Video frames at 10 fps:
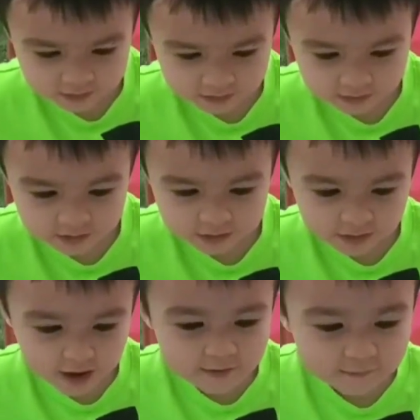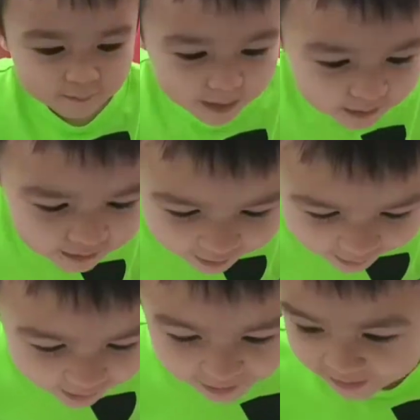day I make a
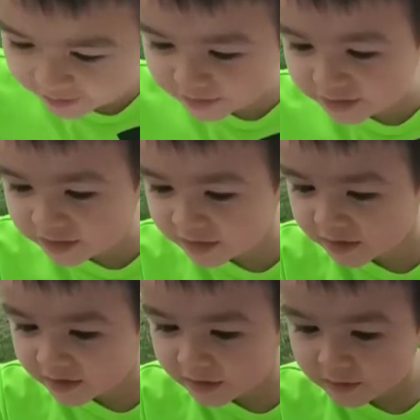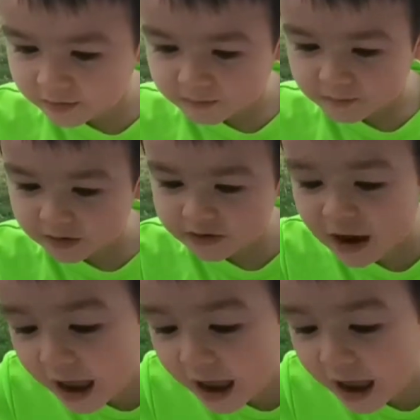egg and h n